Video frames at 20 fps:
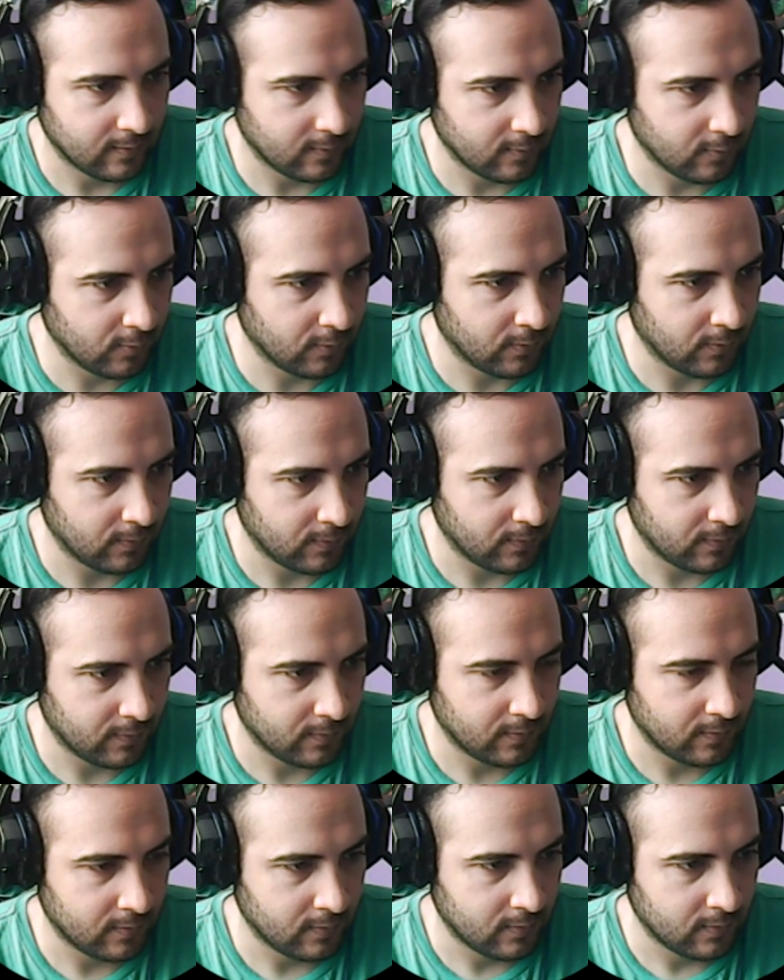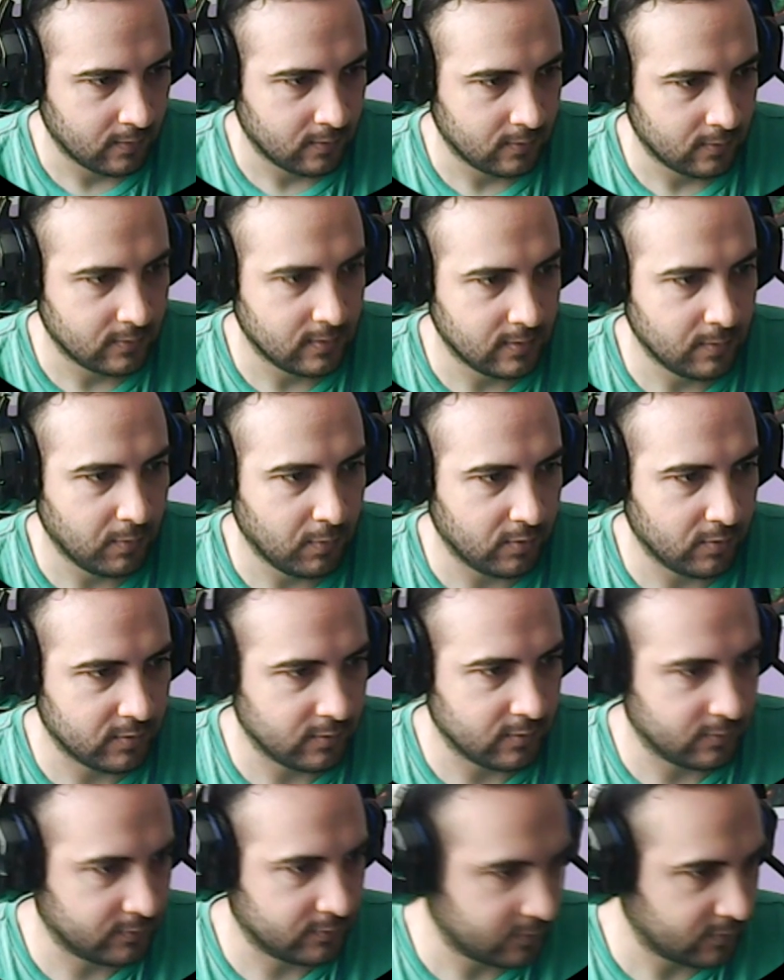¡Oh!
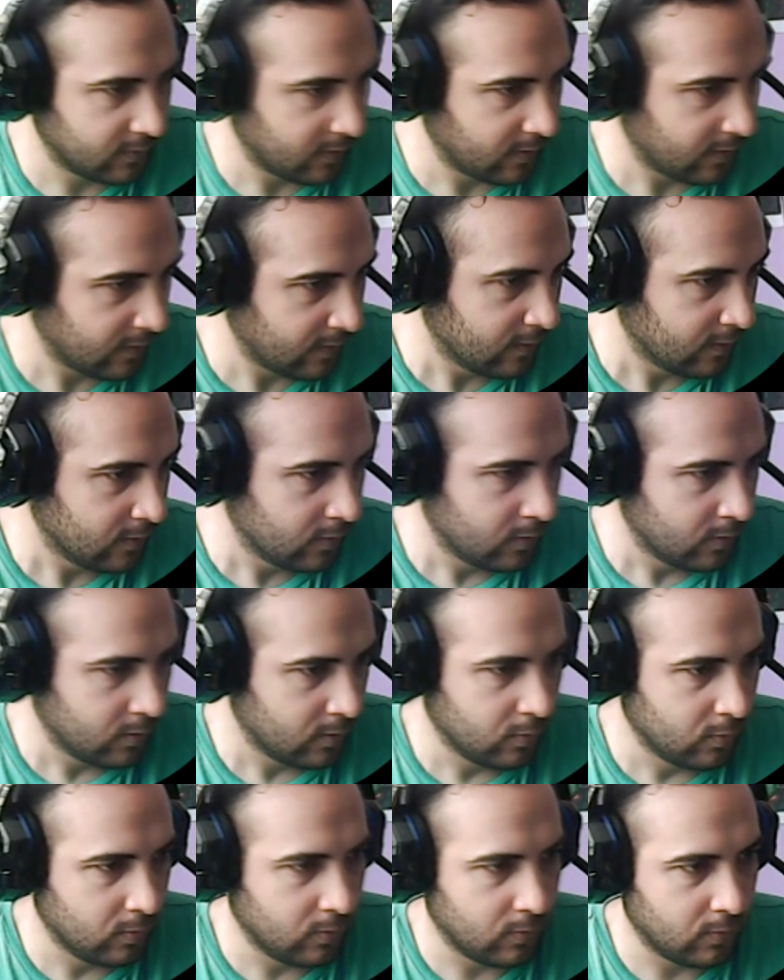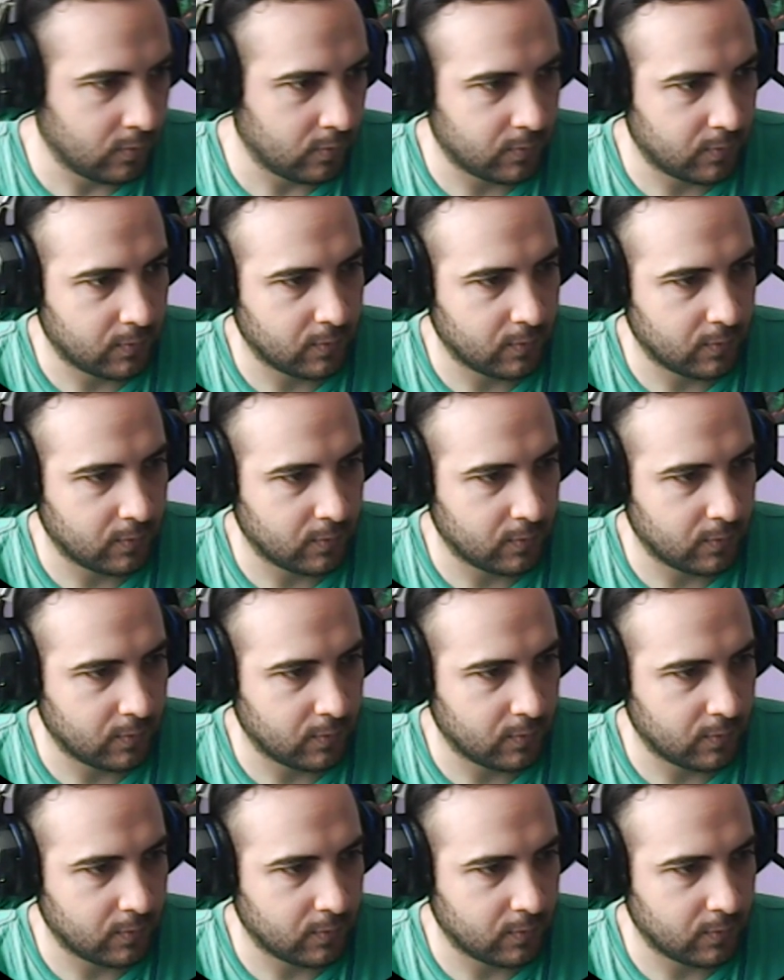¡Demonios! ¡Uf!